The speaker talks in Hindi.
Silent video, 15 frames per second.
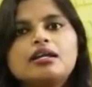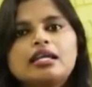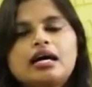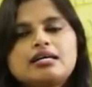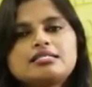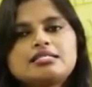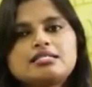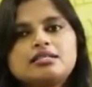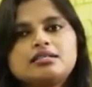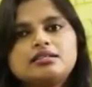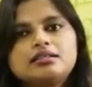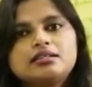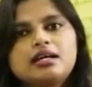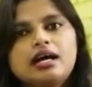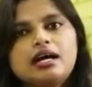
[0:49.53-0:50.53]
लास्ट
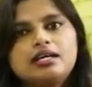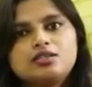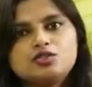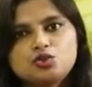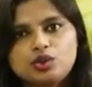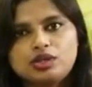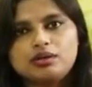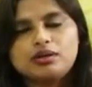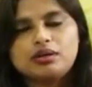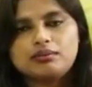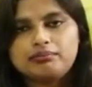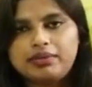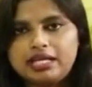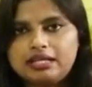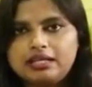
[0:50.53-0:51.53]
ईयर आई
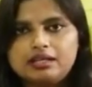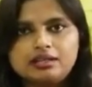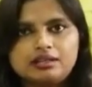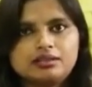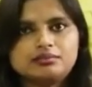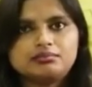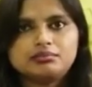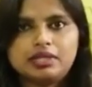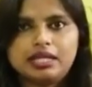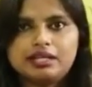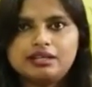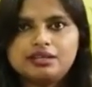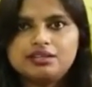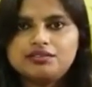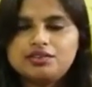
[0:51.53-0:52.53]
जॉइन मैंने
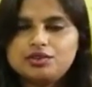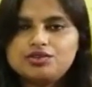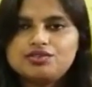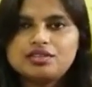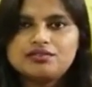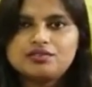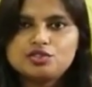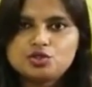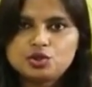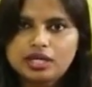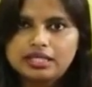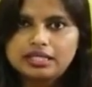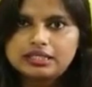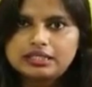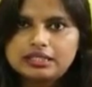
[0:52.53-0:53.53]
इंडियन रेवेन्यू सर्विस
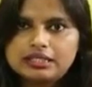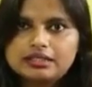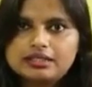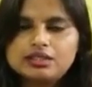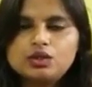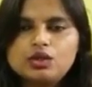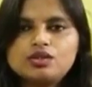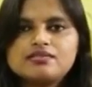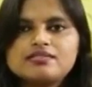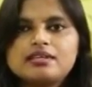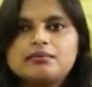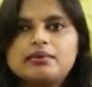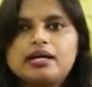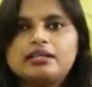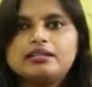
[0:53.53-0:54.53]
ज्वाइन कर ली थी और
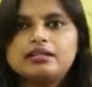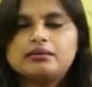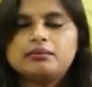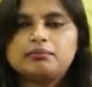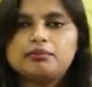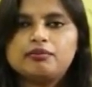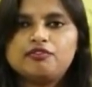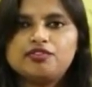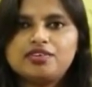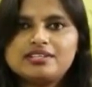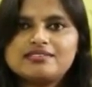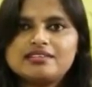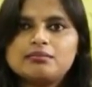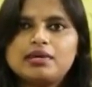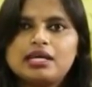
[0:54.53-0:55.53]
उसके बाद फिर
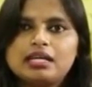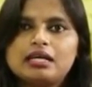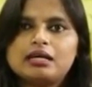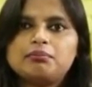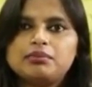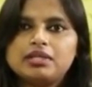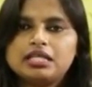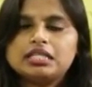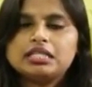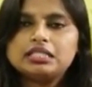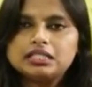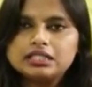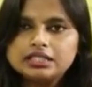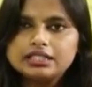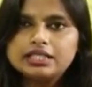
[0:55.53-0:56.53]
से मैंने अपने
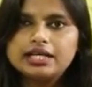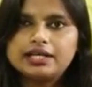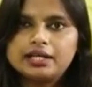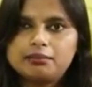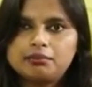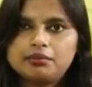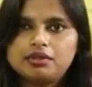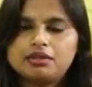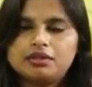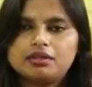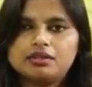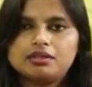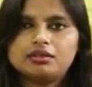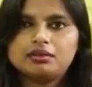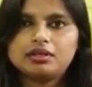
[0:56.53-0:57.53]
थर्ड अटैम्प्ट
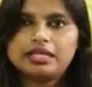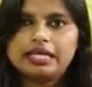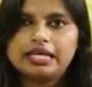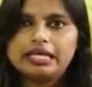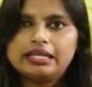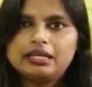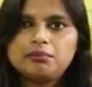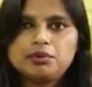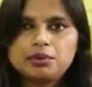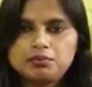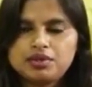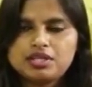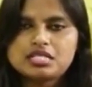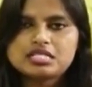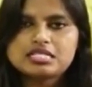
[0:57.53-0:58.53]
uh, के लिए
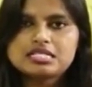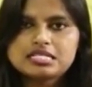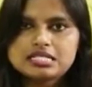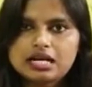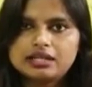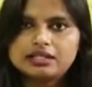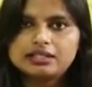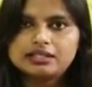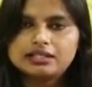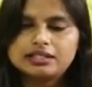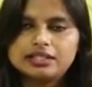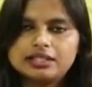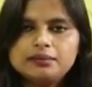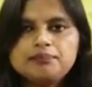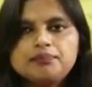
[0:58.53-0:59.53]
प्रिपरेशन स्टार्ट कर
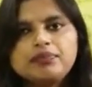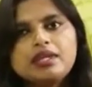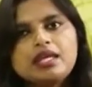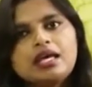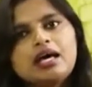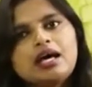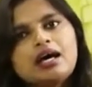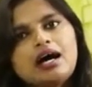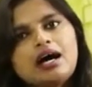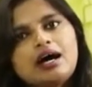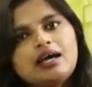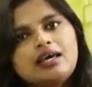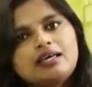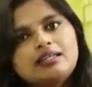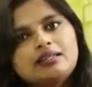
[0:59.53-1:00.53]
दी
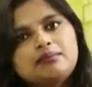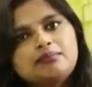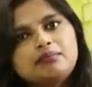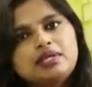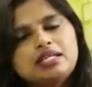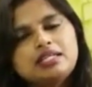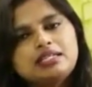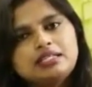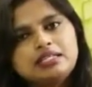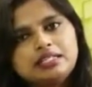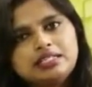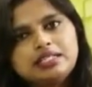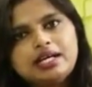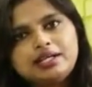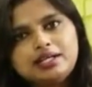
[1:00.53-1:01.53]
मेरे
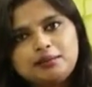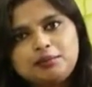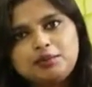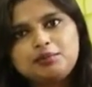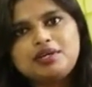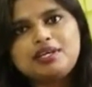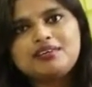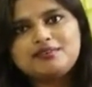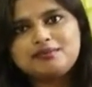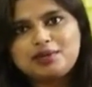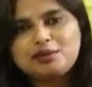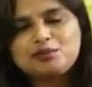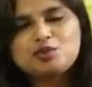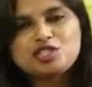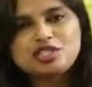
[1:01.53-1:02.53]
थर्ड अटैम्प्ट में इस
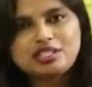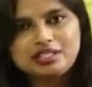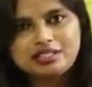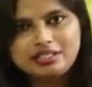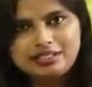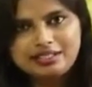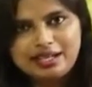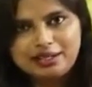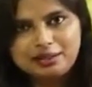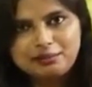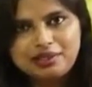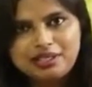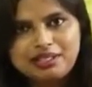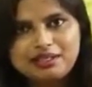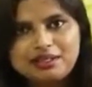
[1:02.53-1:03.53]
बार मुझे थर्ड रैंक
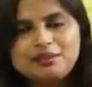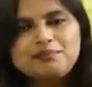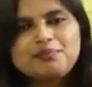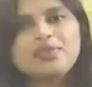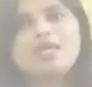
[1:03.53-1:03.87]
मिली है